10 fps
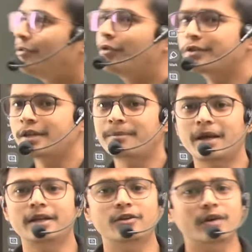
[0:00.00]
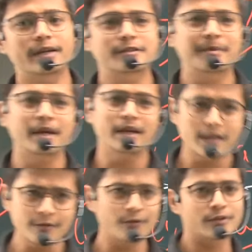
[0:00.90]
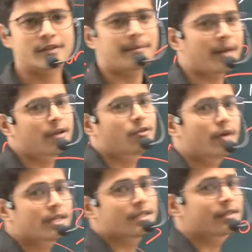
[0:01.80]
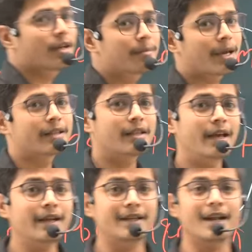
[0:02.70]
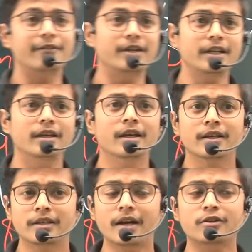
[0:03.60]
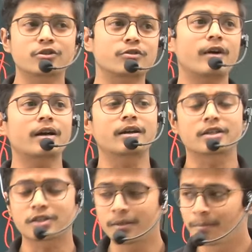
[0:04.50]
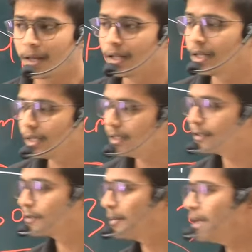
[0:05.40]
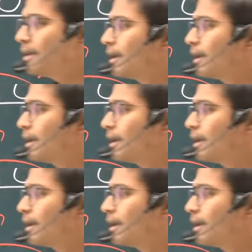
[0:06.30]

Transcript: फोर्स अप्लाई नहीं होगा इस पर एक ही फोर्स अप्लाई होगा जिसे हम कहते हैं ग्रेविटी या गुरुत्वाकर्षण बल ही इसमें